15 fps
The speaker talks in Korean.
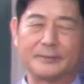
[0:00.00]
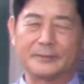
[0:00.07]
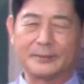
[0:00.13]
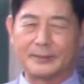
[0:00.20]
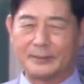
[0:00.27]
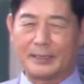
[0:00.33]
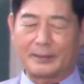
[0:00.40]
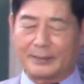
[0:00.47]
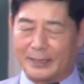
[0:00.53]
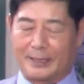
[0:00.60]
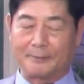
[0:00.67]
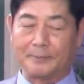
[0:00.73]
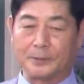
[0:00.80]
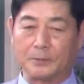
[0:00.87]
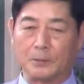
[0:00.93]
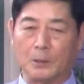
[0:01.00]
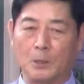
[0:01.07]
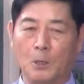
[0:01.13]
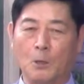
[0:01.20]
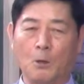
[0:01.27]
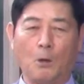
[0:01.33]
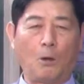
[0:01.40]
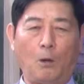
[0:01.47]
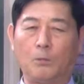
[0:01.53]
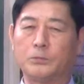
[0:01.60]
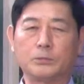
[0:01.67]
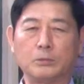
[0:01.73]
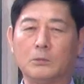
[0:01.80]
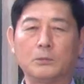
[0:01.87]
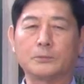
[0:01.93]
우리 대한민국 아무
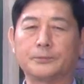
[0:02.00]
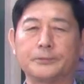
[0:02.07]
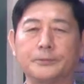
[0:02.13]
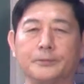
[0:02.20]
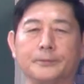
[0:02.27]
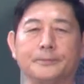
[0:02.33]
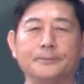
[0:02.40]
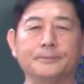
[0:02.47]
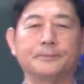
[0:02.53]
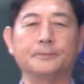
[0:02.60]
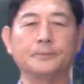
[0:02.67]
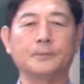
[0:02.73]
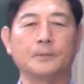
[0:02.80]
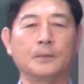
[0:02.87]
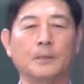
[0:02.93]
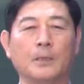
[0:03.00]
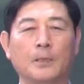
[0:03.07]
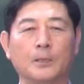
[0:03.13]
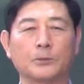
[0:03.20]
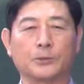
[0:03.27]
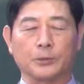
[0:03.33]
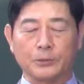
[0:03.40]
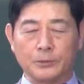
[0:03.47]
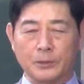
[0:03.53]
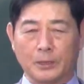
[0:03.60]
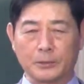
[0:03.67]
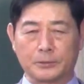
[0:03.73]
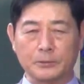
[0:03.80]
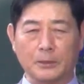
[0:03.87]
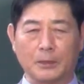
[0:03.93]
상없어
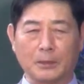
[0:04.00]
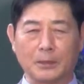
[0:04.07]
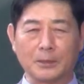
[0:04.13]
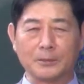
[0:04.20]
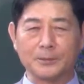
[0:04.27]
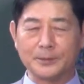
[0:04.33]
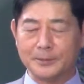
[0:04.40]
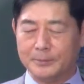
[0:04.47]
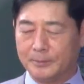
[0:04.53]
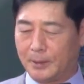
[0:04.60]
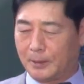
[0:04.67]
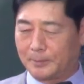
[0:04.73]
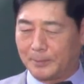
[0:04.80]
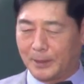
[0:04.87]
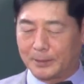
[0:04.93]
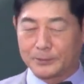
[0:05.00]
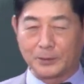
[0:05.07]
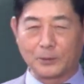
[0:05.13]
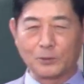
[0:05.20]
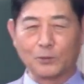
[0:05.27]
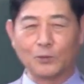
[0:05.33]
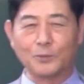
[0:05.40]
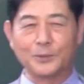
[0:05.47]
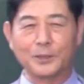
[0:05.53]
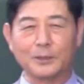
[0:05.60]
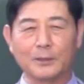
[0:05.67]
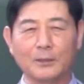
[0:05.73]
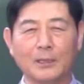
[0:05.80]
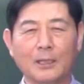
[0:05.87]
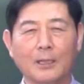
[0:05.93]
전능하신 하나님이 마산에
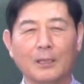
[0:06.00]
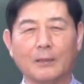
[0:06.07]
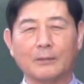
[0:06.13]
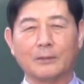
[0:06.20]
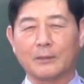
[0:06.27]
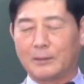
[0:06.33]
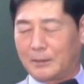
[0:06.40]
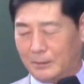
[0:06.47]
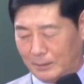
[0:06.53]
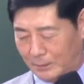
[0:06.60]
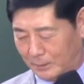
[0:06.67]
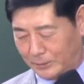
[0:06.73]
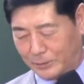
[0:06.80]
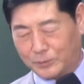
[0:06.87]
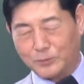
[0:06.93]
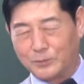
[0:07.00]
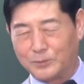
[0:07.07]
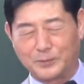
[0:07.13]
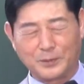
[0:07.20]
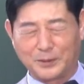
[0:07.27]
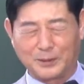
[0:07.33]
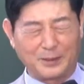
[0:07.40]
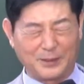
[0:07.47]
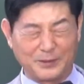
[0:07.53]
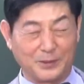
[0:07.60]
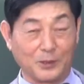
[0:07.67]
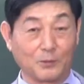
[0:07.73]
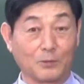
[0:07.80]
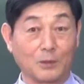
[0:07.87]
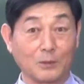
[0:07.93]
오면 야 서울보다 안
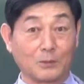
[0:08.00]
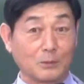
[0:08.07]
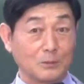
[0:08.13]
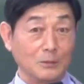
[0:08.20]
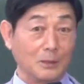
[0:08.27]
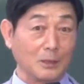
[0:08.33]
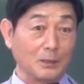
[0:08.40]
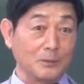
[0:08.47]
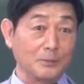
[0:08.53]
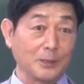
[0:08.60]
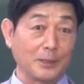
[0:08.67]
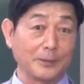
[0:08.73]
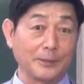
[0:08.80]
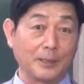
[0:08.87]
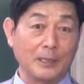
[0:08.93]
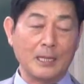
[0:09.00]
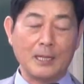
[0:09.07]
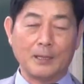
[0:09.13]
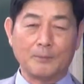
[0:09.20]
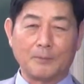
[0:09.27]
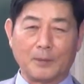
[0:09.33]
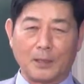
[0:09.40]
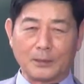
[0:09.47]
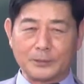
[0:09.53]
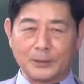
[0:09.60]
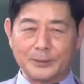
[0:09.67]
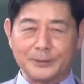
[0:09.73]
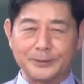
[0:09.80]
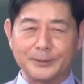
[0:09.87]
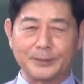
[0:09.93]
되겠구나 그런 하나님이 아니야
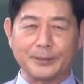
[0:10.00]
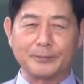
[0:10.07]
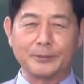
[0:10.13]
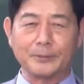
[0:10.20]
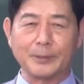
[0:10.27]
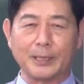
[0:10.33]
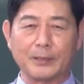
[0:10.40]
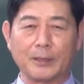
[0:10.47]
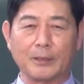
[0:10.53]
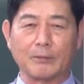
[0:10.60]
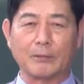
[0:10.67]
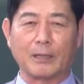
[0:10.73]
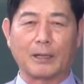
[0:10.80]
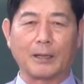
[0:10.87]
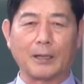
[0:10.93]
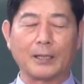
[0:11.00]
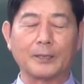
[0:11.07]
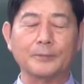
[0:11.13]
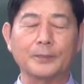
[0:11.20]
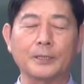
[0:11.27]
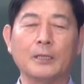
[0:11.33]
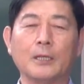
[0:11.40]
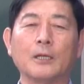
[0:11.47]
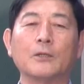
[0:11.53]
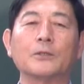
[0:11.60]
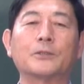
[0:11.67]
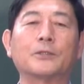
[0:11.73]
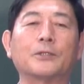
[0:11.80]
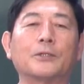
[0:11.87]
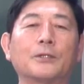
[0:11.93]
마산이니까 왜 되겠구나 하나님이
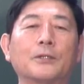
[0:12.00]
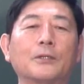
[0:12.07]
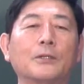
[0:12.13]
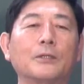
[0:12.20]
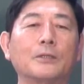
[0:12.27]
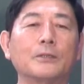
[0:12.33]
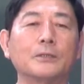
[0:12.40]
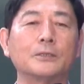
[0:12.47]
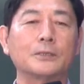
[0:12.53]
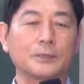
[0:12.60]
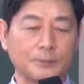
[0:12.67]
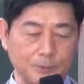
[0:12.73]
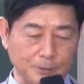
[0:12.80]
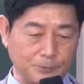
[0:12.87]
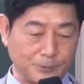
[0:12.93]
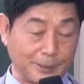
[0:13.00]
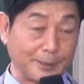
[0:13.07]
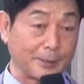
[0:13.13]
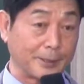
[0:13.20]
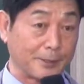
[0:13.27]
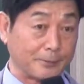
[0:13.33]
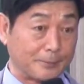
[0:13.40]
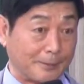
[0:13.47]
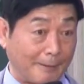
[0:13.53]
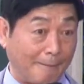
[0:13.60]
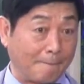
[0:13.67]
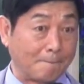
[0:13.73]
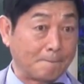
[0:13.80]
더 힘을 줘야 되겠구나